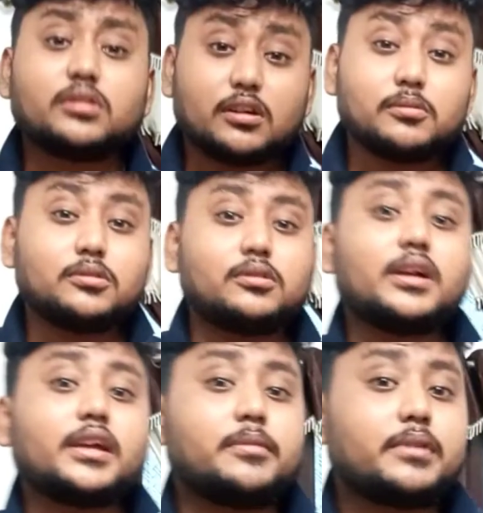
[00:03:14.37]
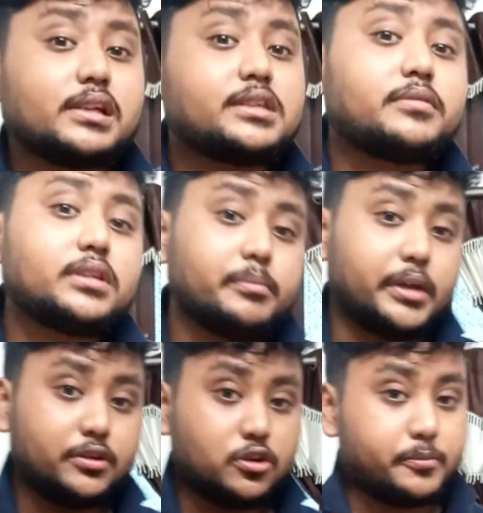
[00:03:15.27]
দেখো বন্ধুরা এবার আসে আমাদের
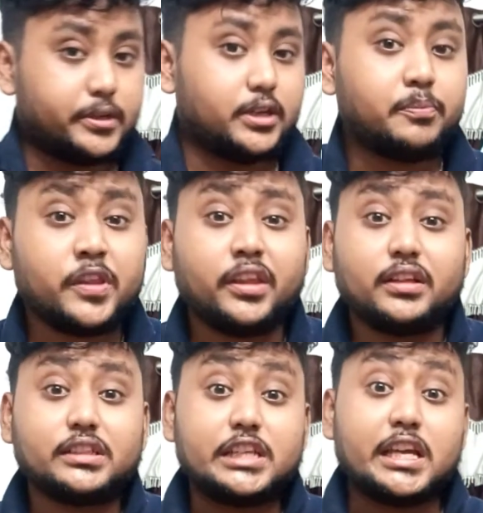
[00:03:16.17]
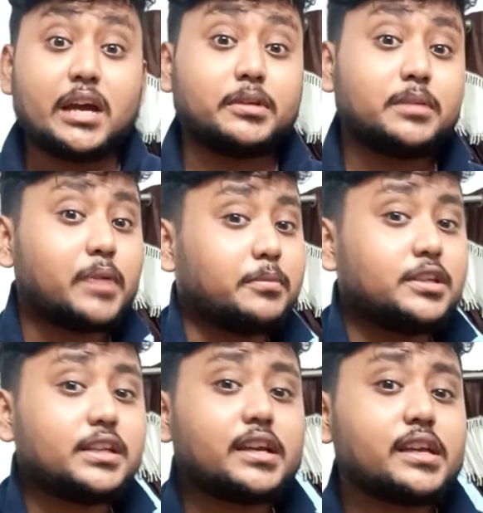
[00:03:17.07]
মেন টপিকে যে আমাদের
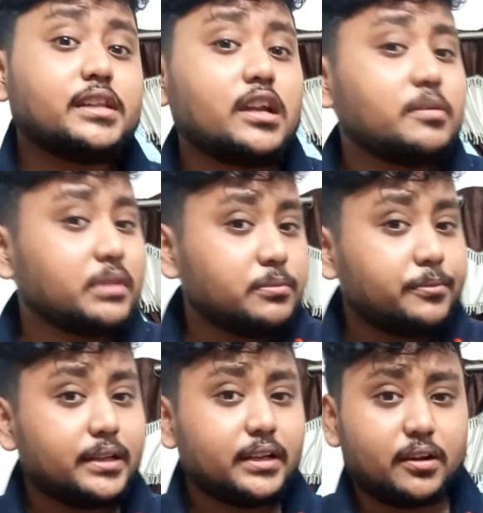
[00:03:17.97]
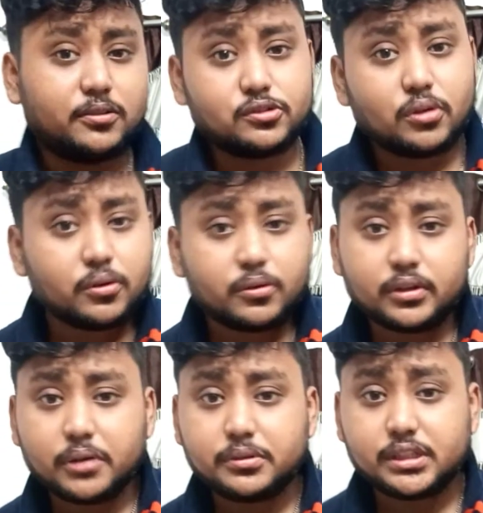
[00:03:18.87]
পাবজিটাকে কি তাহলে আমাদের মোবাইল থেকে আনইনস্টল করে
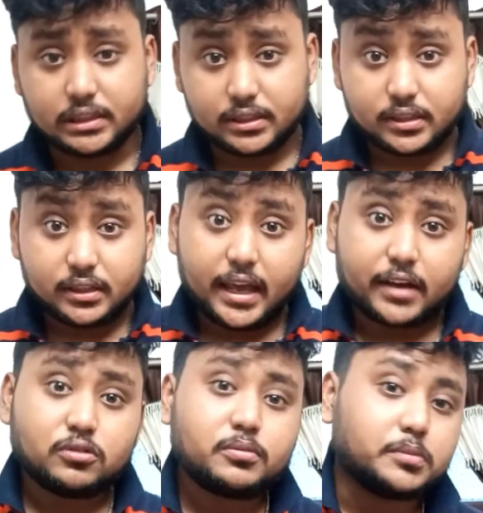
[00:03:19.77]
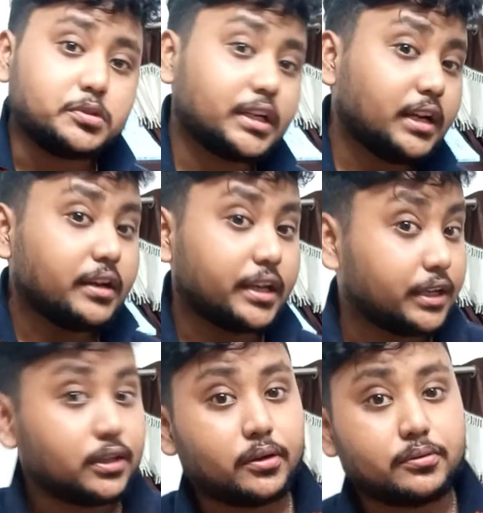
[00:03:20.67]
দেওয়া উচিত না এখনও পাবজিটাকে রেখে
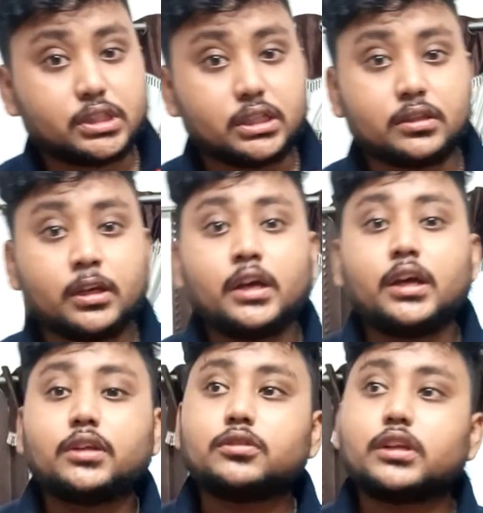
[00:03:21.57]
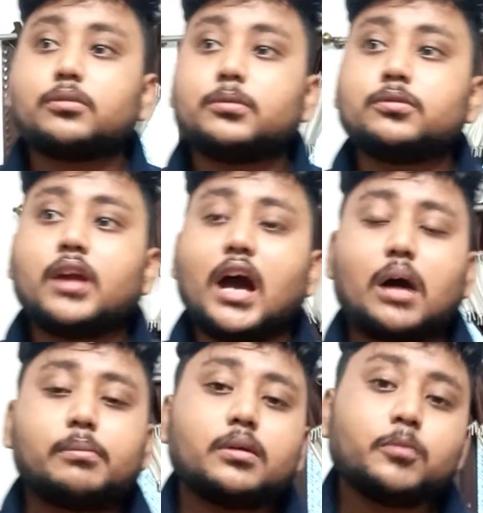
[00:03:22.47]
দেওয়া উচিত তো দেখো বন্ধুরা
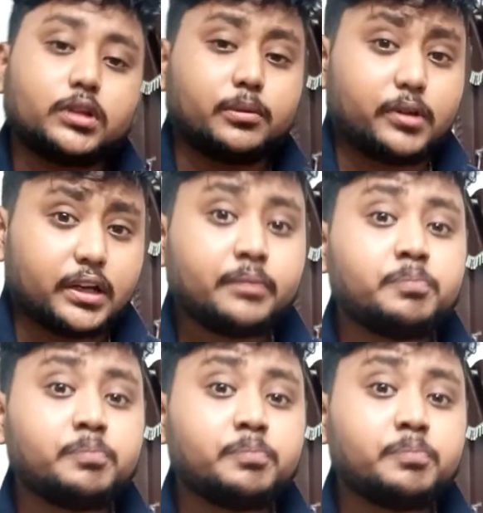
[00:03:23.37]
আমার মতে বলে